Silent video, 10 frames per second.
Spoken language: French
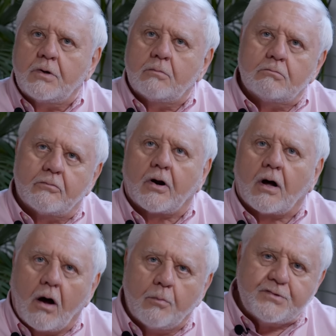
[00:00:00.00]
même,
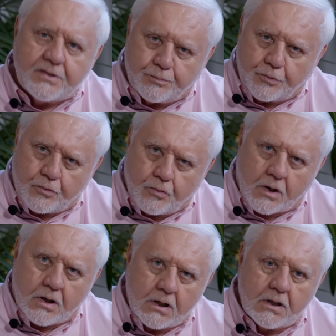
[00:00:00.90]
voilà, un petit peu,
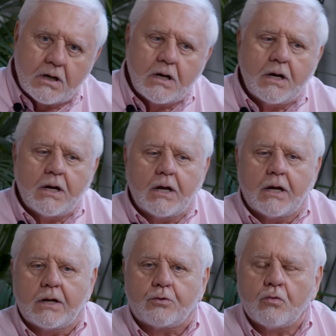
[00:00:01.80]
quoi. Hein.
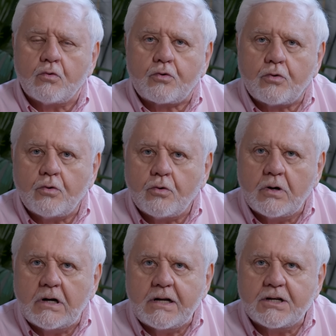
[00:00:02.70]
Et donc,
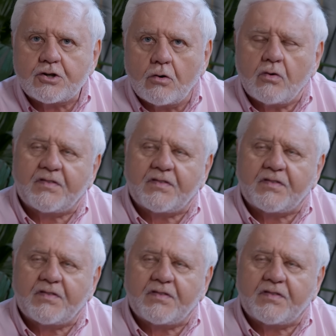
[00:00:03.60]
euh, les gens,